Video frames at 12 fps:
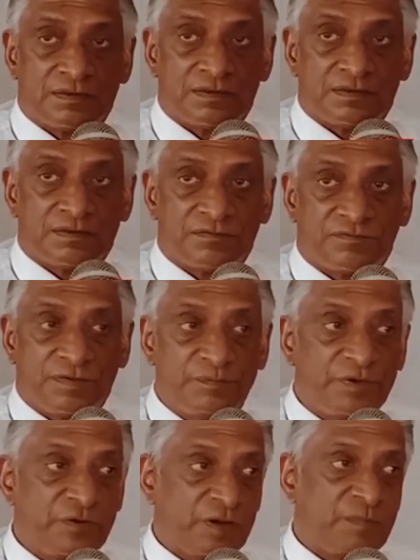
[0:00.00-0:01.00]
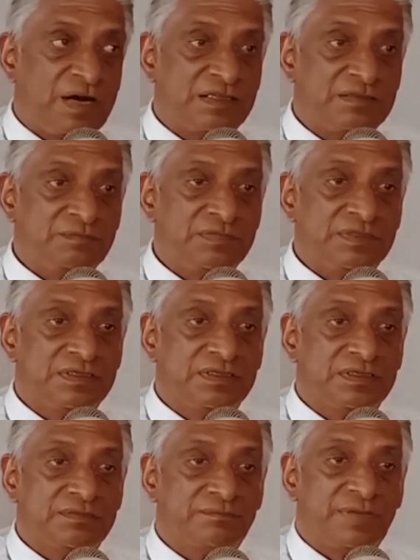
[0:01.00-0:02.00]
பிப்ரவரி மாதம்
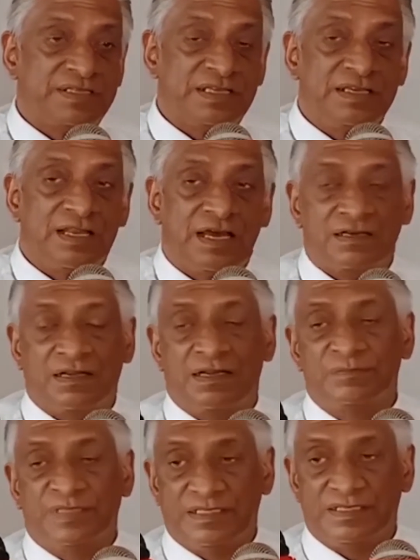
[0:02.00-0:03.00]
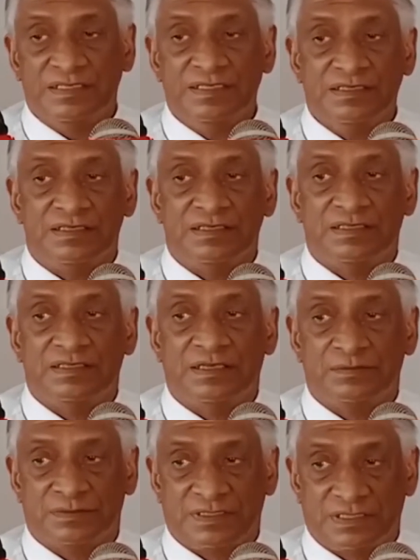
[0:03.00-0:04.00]
பதினான்காம் தேதி இந்த
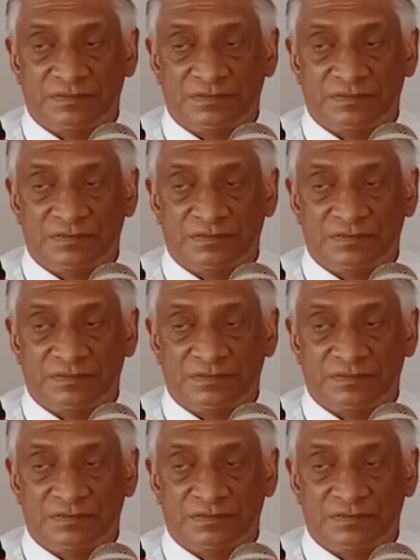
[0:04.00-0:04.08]
உத்தரவு